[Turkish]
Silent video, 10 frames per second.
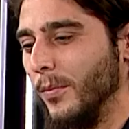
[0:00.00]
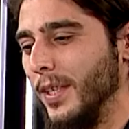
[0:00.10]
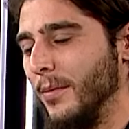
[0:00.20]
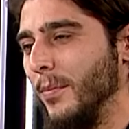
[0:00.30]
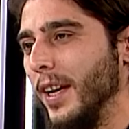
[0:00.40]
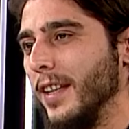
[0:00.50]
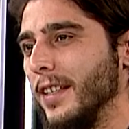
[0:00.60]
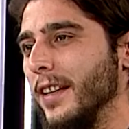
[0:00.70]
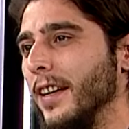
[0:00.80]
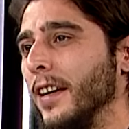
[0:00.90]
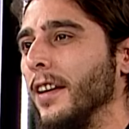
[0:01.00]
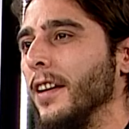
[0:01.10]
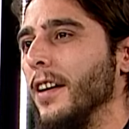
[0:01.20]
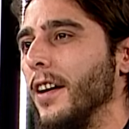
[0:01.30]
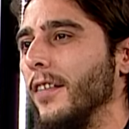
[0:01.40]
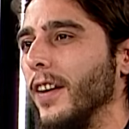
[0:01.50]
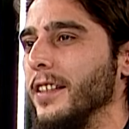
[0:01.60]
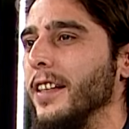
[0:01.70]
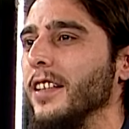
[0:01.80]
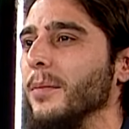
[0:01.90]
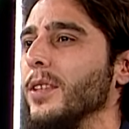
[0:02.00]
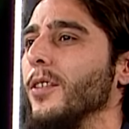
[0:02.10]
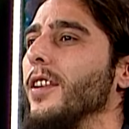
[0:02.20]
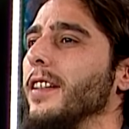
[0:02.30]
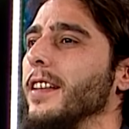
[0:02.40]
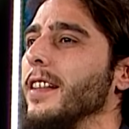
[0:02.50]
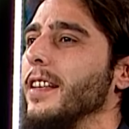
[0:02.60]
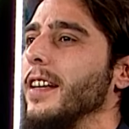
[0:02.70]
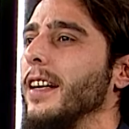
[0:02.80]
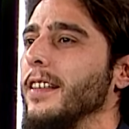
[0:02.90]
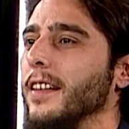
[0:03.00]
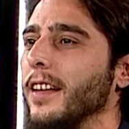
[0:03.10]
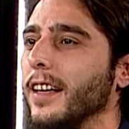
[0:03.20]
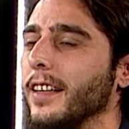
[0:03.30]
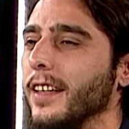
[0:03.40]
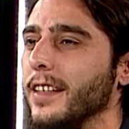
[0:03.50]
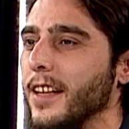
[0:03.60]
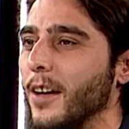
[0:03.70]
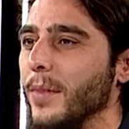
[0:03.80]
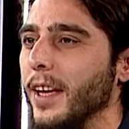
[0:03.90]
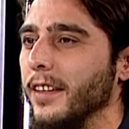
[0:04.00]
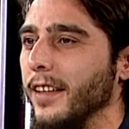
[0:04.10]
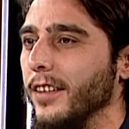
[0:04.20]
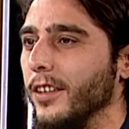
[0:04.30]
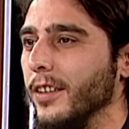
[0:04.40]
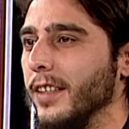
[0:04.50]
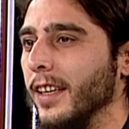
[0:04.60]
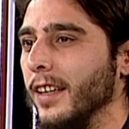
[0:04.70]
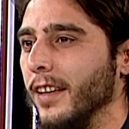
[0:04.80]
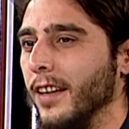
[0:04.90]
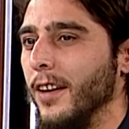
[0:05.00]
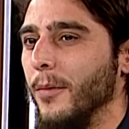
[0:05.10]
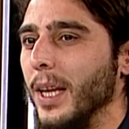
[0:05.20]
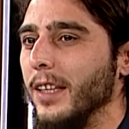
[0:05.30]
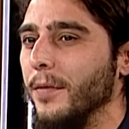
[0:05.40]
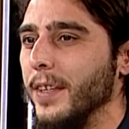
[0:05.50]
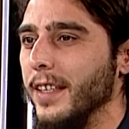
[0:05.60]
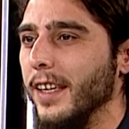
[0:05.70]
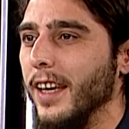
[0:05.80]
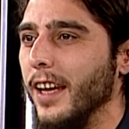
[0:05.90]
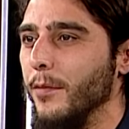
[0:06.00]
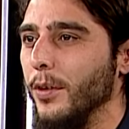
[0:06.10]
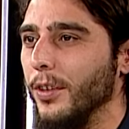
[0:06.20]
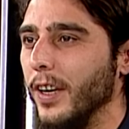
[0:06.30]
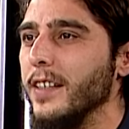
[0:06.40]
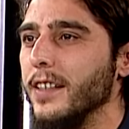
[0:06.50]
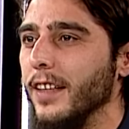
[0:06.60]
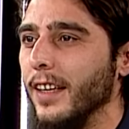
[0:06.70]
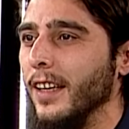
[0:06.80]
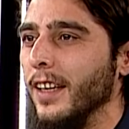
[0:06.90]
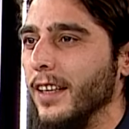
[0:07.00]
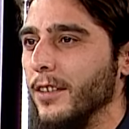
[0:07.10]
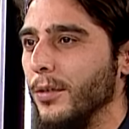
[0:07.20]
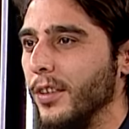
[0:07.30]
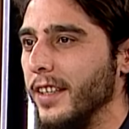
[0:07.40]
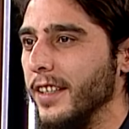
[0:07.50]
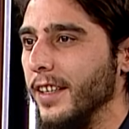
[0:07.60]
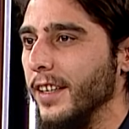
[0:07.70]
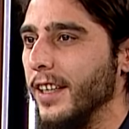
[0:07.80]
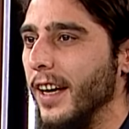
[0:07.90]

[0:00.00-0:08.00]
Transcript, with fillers: bizim biraz daha havas dediğimiz öğretinin içerisinde artık İslamiyet'te diyoruz ki Metafizik yani bütün aslında sürecin